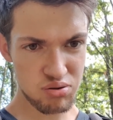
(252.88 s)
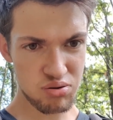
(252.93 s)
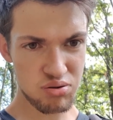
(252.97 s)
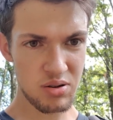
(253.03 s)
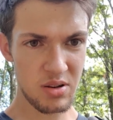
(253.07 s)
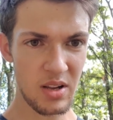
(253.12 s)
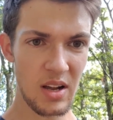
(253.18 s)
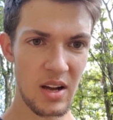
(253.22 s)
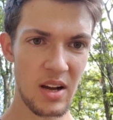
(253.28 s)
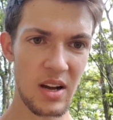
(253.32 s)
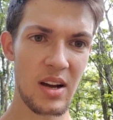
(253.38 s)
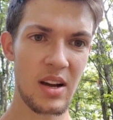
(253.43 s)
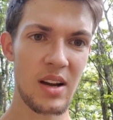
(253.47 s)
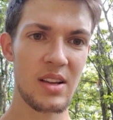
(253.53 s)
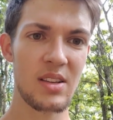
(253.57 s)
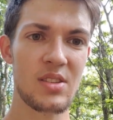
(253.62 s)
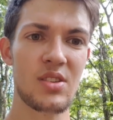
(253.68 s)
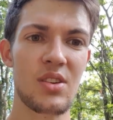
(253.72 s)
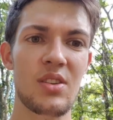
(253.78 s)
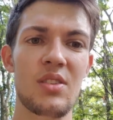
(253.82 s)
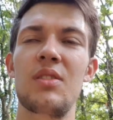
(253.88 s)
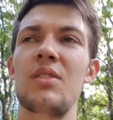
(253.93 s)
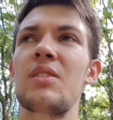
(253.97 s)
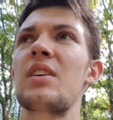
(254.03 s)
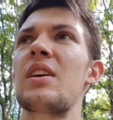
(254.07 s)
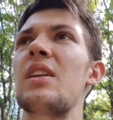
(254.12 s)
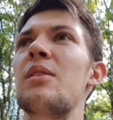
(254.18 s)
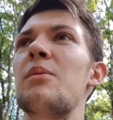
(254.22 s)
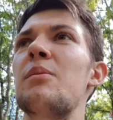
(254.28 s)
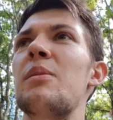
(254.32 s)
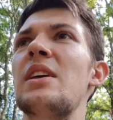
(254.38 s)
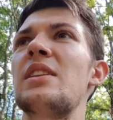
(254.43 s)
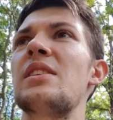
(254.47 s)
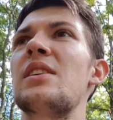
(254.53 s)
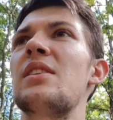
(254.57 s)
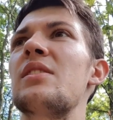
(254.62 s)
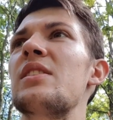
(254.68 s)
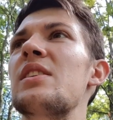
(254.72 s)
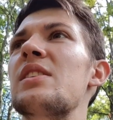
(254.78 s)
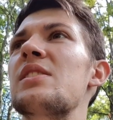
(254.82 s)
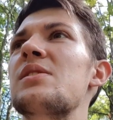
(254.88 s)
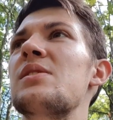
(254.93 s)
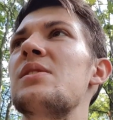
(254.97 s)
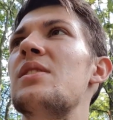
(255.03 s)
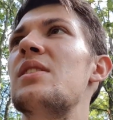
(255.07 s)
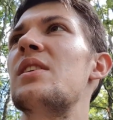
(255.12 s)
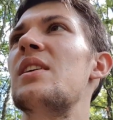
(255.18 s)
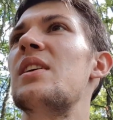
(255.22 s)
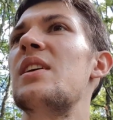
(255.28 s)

Ja, ist schon noch ein Kilometer oder so.